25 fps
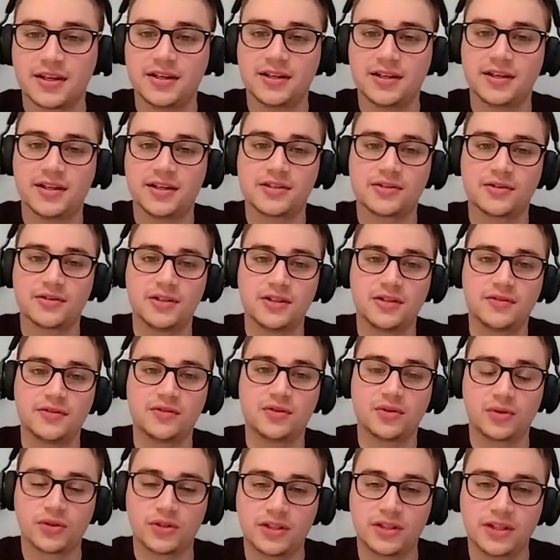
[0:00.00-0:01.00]
et les solives
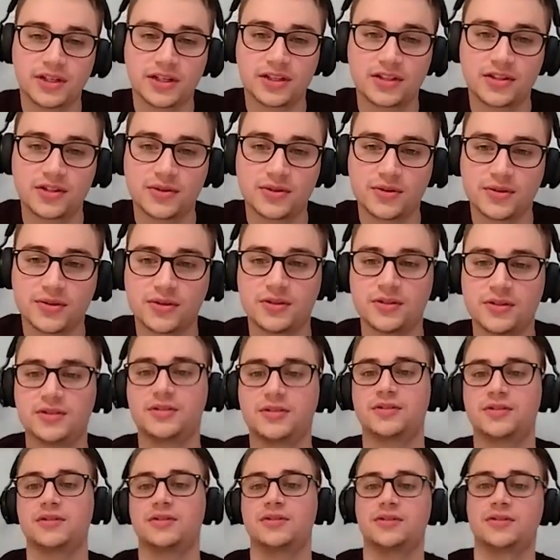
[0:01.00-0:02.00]
dans l'autre direction
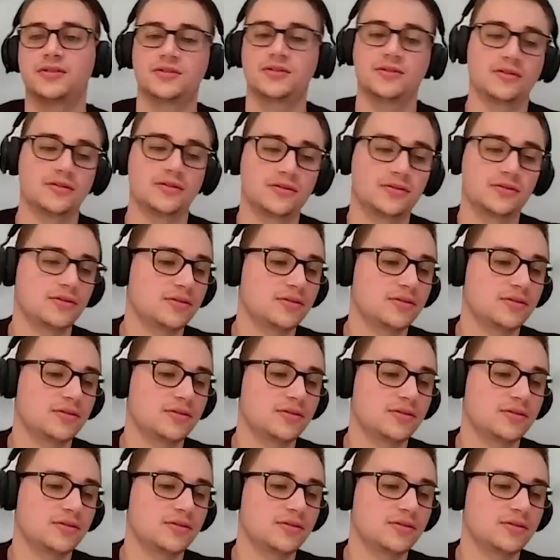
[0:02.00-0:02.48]
euh,